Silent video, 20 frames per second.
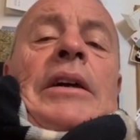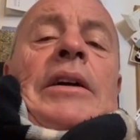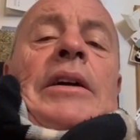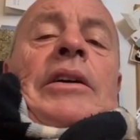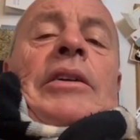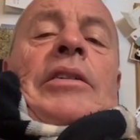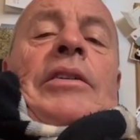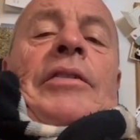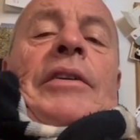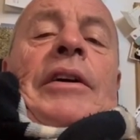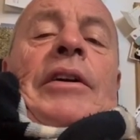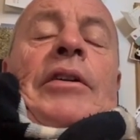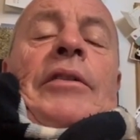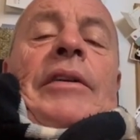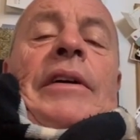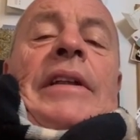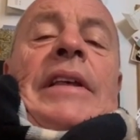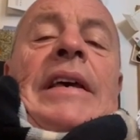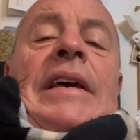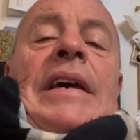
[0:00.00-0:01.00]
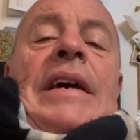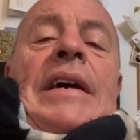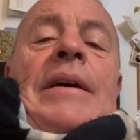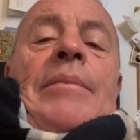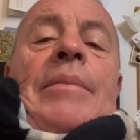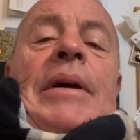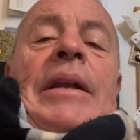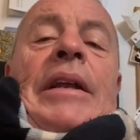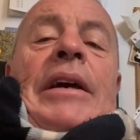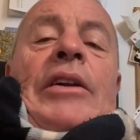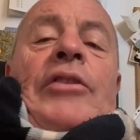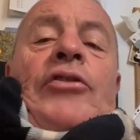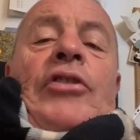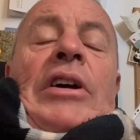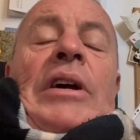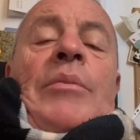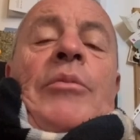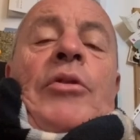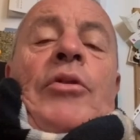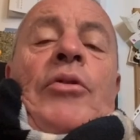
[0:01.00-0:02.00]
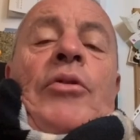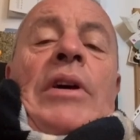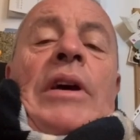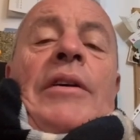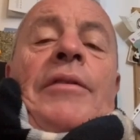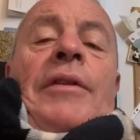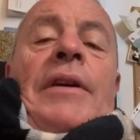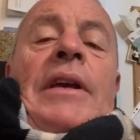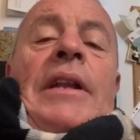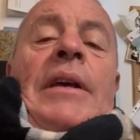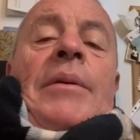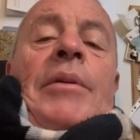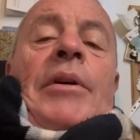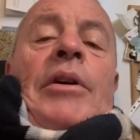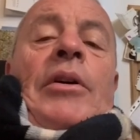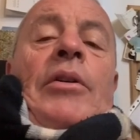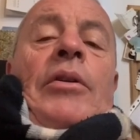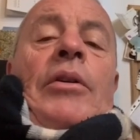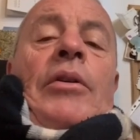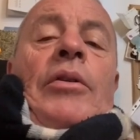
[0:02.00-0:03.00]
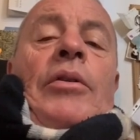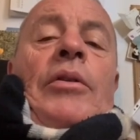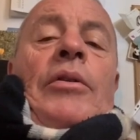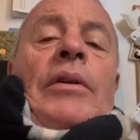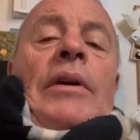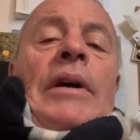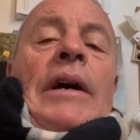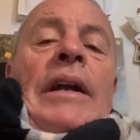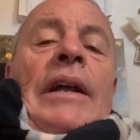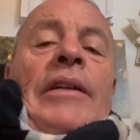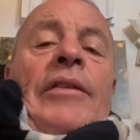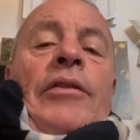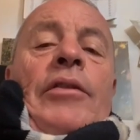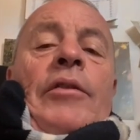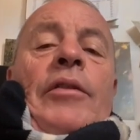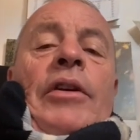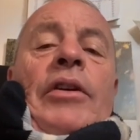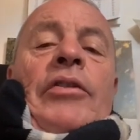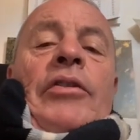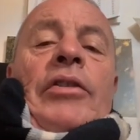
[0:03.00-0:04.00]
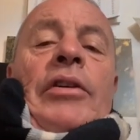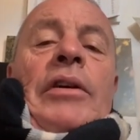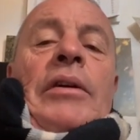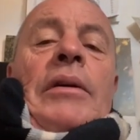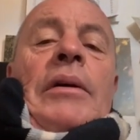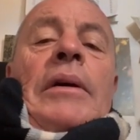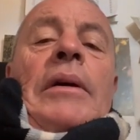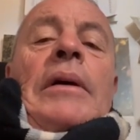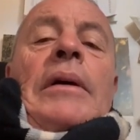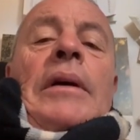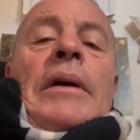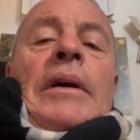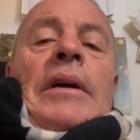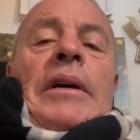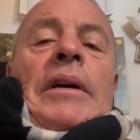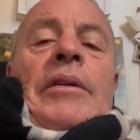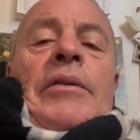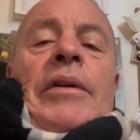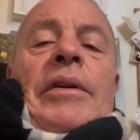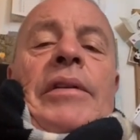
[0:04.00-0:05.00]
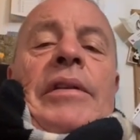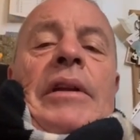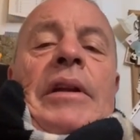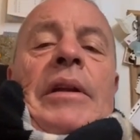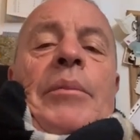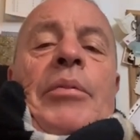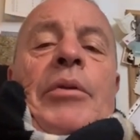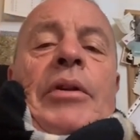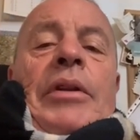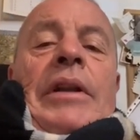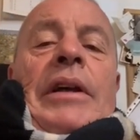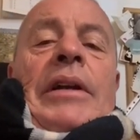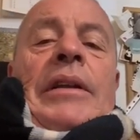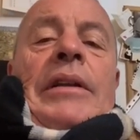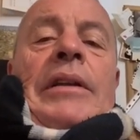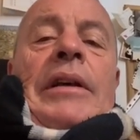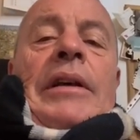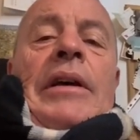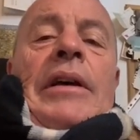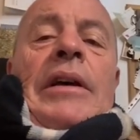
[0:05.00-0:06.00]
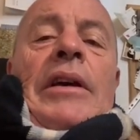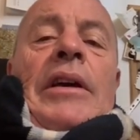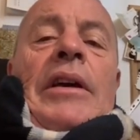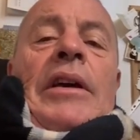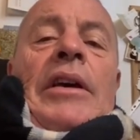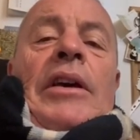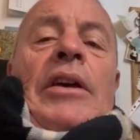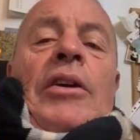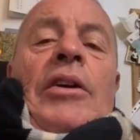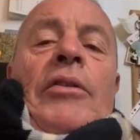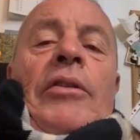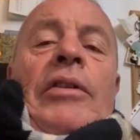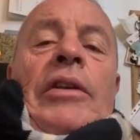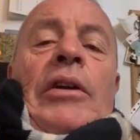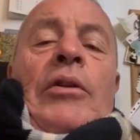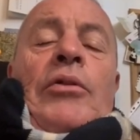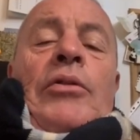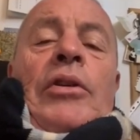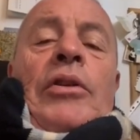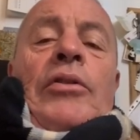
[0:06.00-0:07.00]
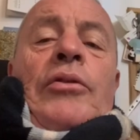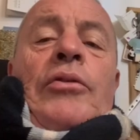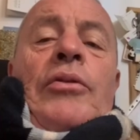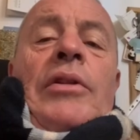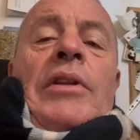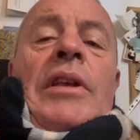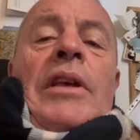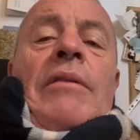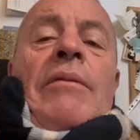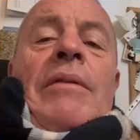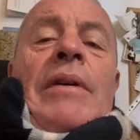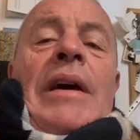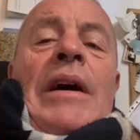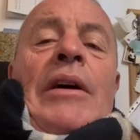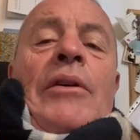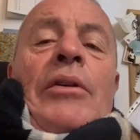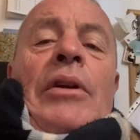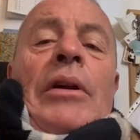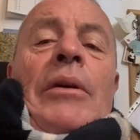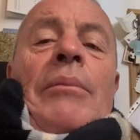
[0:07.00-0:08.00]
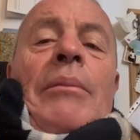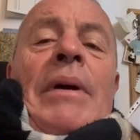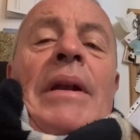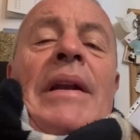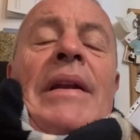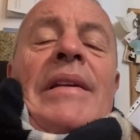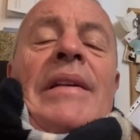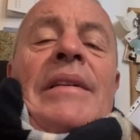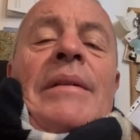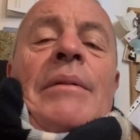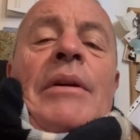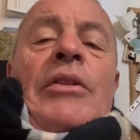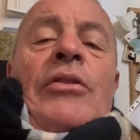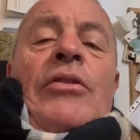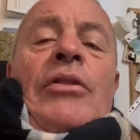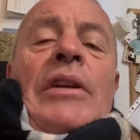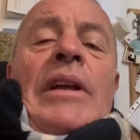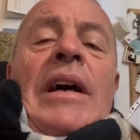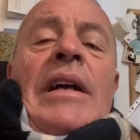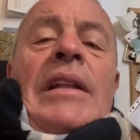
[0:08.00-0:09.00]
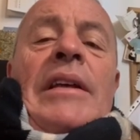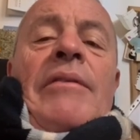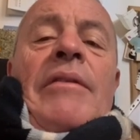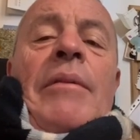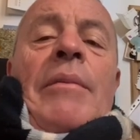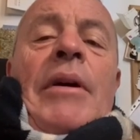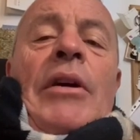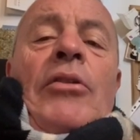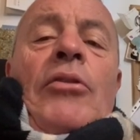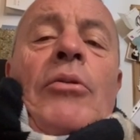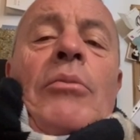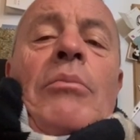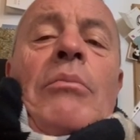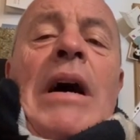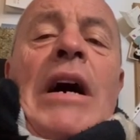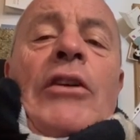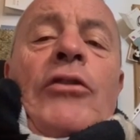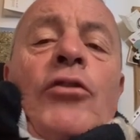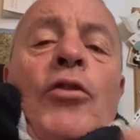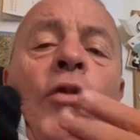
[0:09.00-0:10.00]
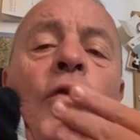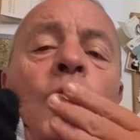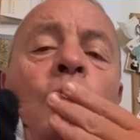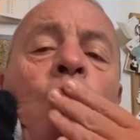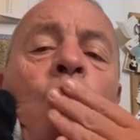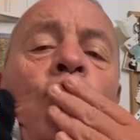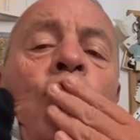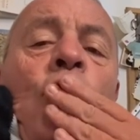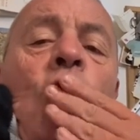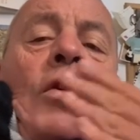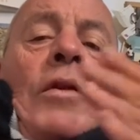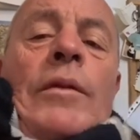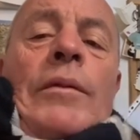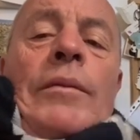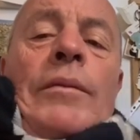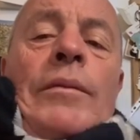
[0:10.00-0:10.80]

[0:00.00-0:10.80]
ci fanno fatica, pare che giochiamo noi alla fine, però oh, Lazio vince. E questo è l'importante. Io vi saluto a tutti, vi auguro una bellissima giornata e vi mando un bacio. Mm.